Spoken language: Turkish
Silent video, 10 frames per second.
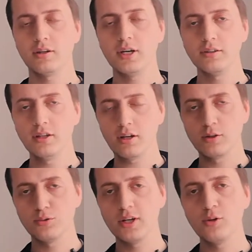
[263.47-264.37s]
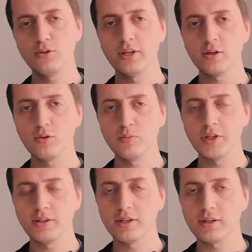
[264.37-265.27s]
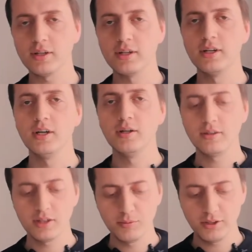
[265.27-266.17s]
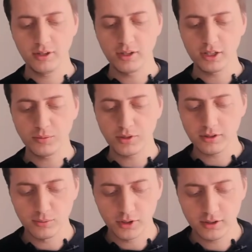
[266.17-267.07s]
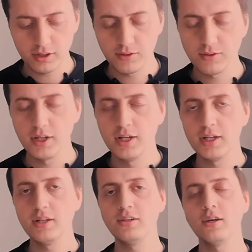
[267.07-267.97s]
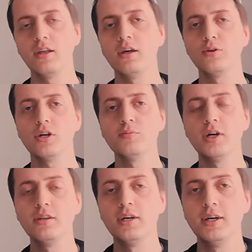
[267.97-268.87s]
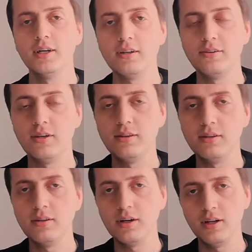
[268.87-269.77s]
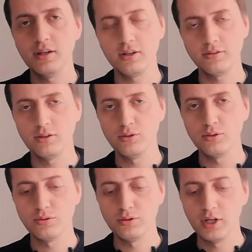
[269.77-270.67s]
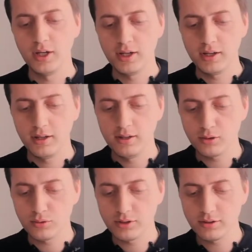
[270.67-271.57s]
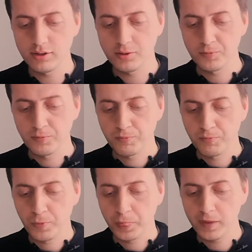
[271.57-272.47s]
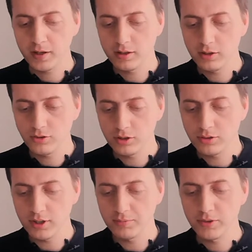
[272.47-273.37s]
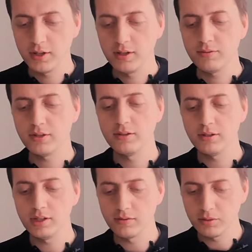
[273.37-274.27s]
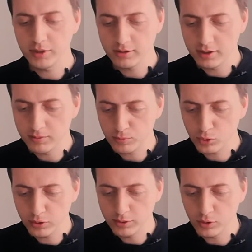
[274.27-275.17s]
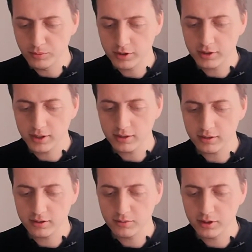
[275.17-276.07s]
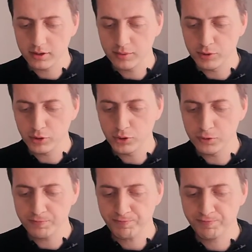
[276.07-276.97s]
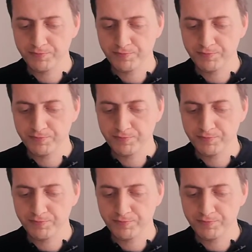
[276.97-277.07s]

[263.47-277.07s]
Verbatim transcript: kaç dakika sürer? 10 dakika, 15 dakika. Tirmizi'de de geçmektedir bu hadis şerif. İnşallah Rahman cennette alaya kazanıyoruz. İhlas suresinin daha nice nice faziletleri var. Mesela şu anda önümdeki kaynaklardan tekrar bakıyorum.